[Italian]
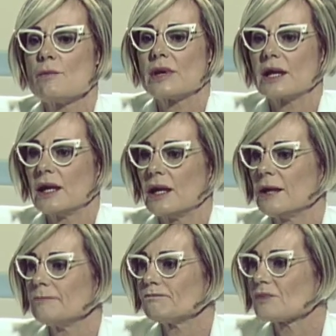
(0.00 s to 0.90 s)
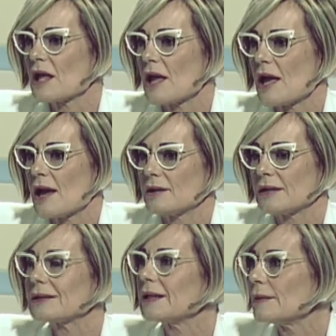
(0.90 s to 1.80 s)
perché è
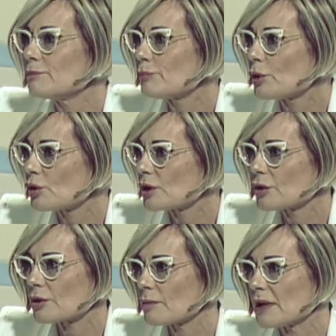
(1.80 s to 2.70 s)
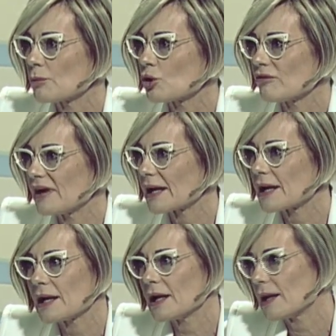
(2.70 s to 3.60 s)
da tempo che non abbiamo
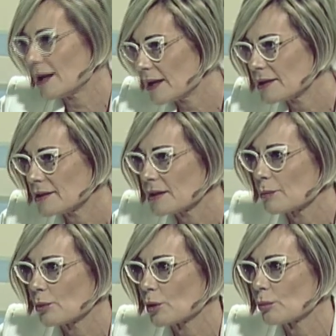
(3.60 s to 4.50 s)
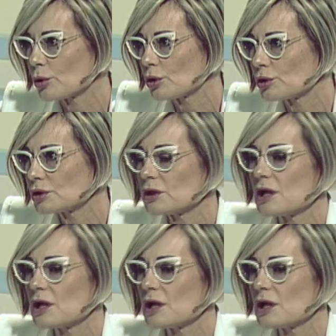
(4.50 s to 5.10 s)
governi eletti dal popolo,